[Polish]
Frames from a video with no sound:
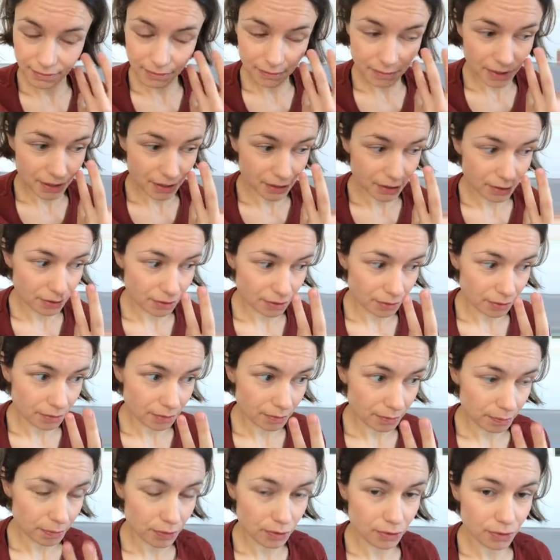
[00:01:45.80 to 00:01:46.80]

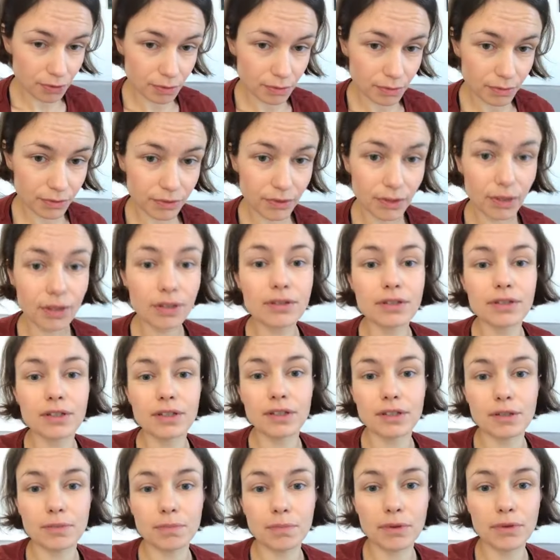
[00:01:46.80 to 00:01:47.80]
bardzo podsumowujący
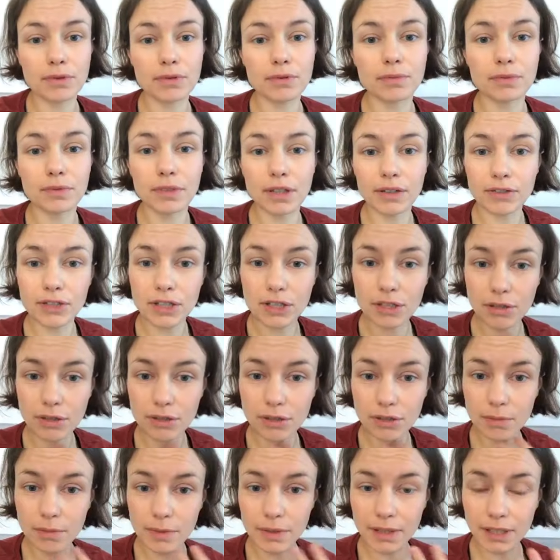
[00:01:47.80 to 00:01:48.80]
sposób tutaj wszystko
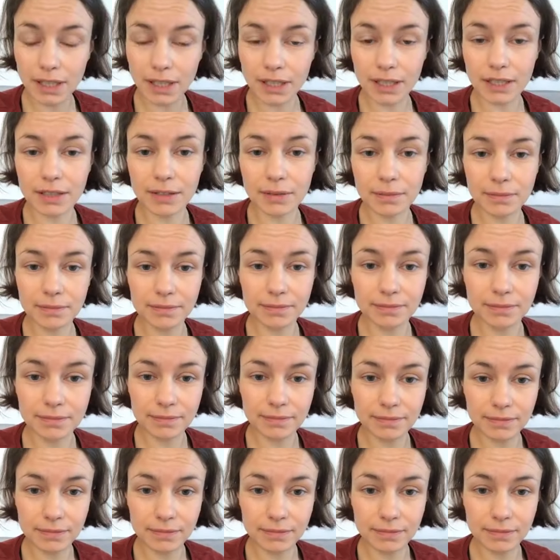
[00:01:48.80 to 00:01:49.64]
sobie tak mm,